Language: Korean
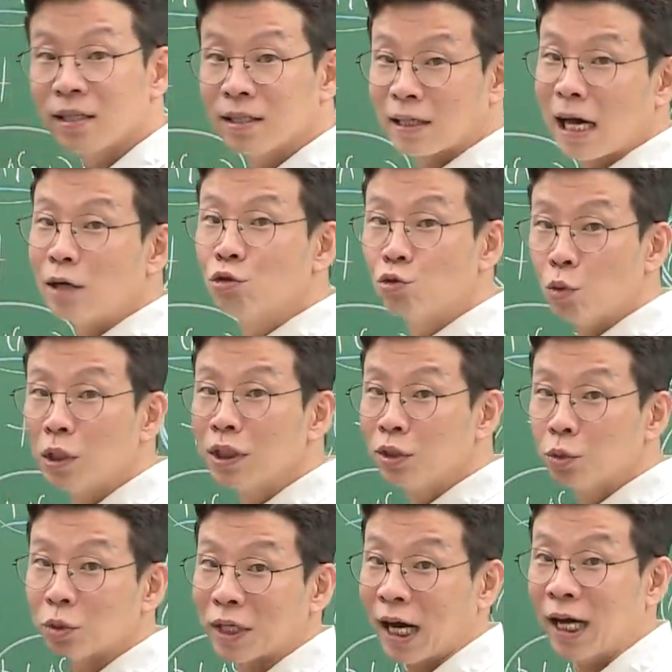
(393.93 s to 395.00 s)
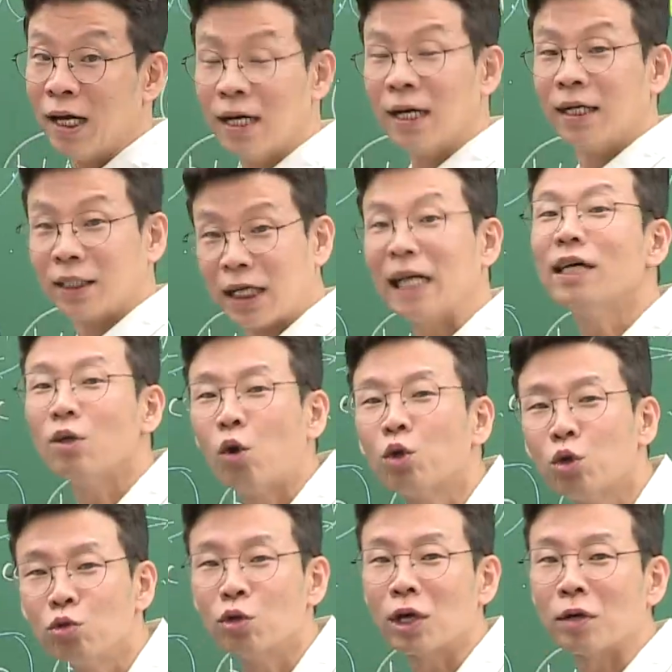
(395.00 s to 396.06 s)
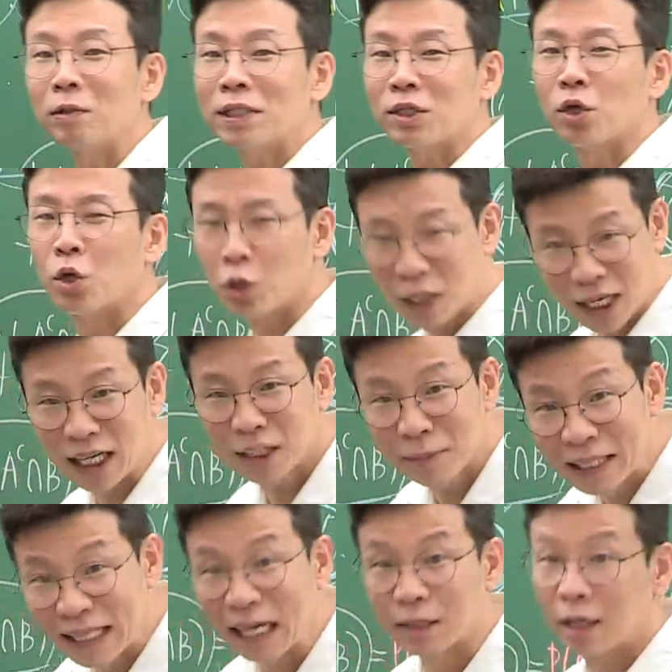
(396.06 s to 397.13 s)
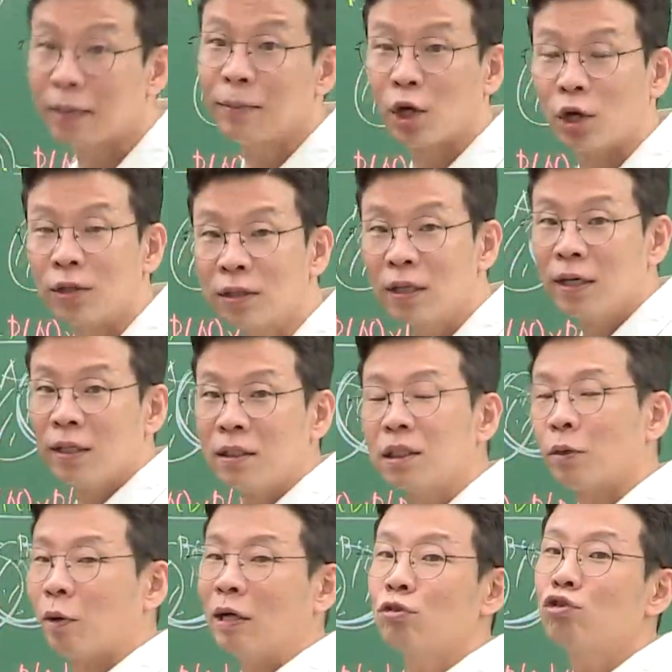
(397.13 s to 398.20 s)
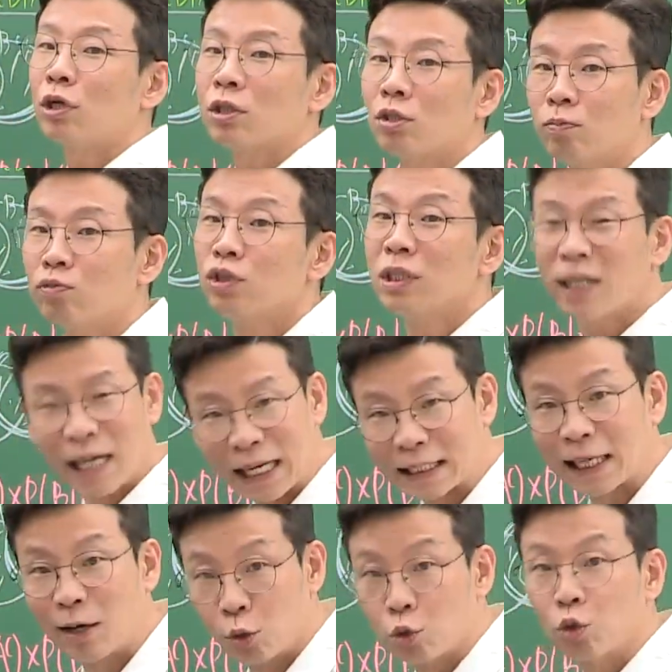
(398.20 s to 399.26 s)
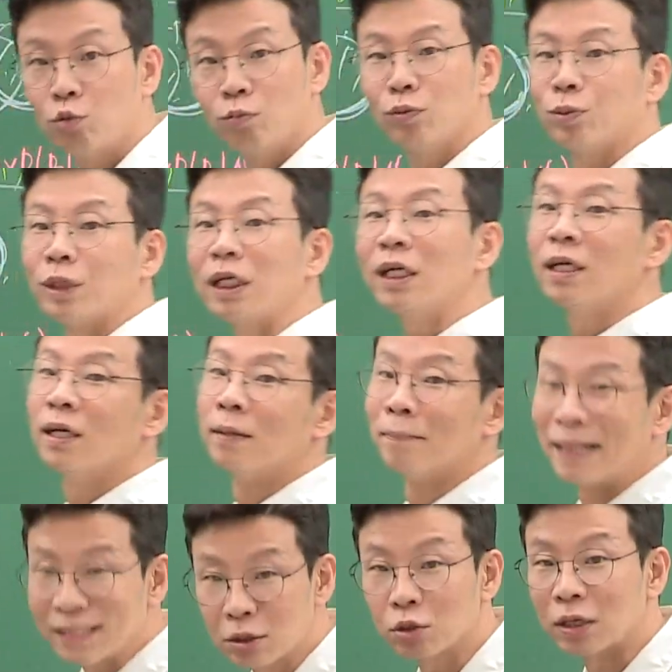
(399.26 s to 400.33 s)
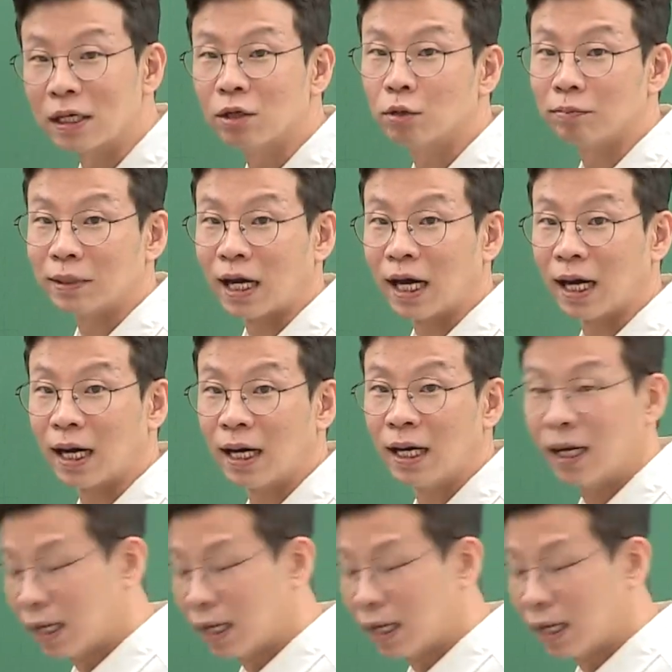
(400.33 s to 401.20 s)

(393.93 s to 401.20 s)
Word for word: 사후 원인 조사. 제일 어려운 거라고 했어. 여기까지만 딱 되면 이제 확률에서 묻는 가장 어려운 부분이 맞서 되는 겁니다.